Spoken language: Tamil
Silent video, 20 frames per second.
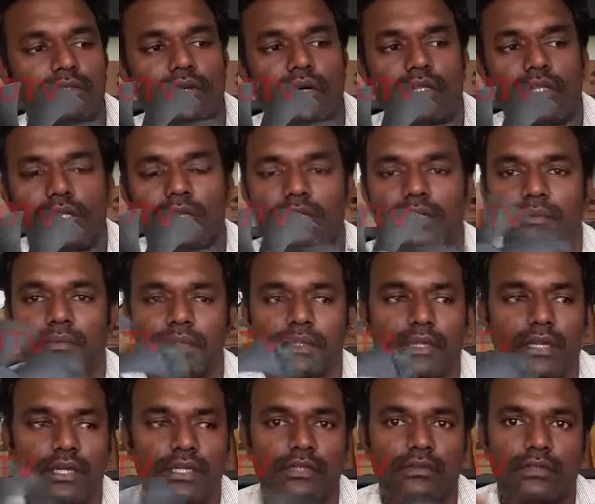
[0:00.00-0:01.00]
ஸோ அதில் வந்து
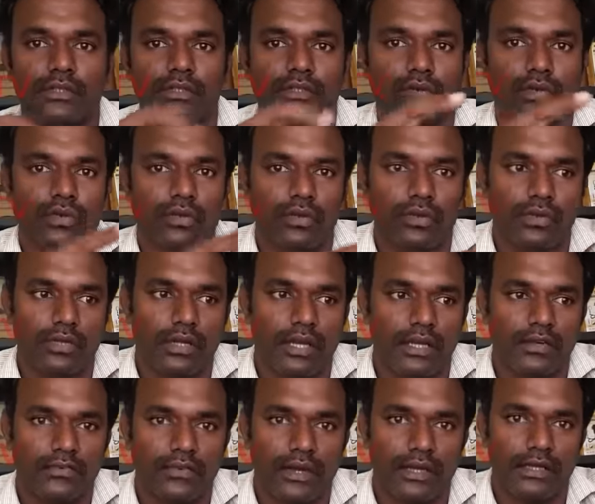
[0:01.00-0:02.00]
பார்த்திங்கன்னா இது வந்து டுவெல்
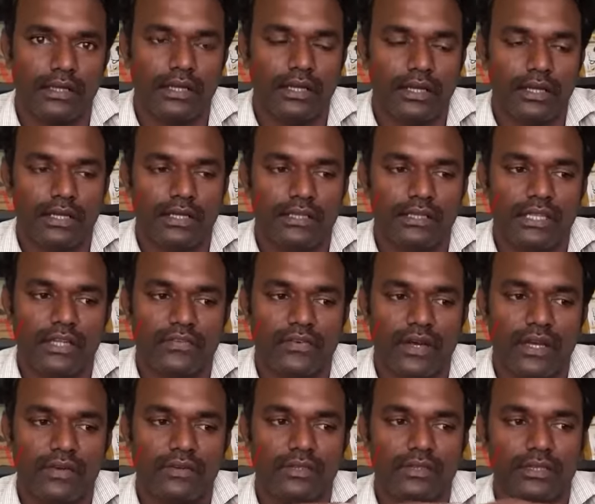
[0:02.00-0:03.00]
வோல்ட்டுக்கான ஃபேன் இந்த
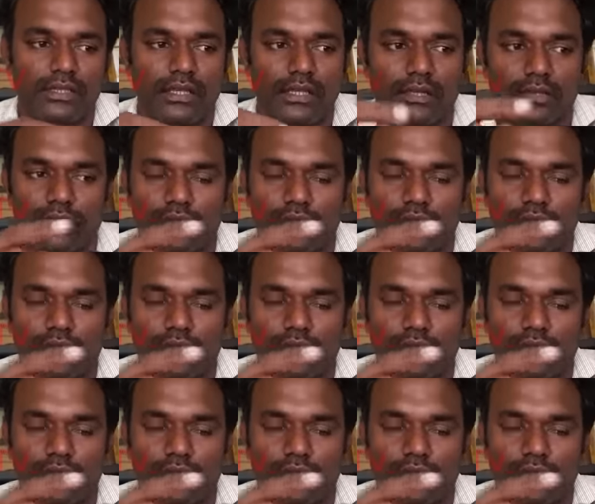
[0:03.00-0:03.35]
ஃபேனை வந்து நீங்கள்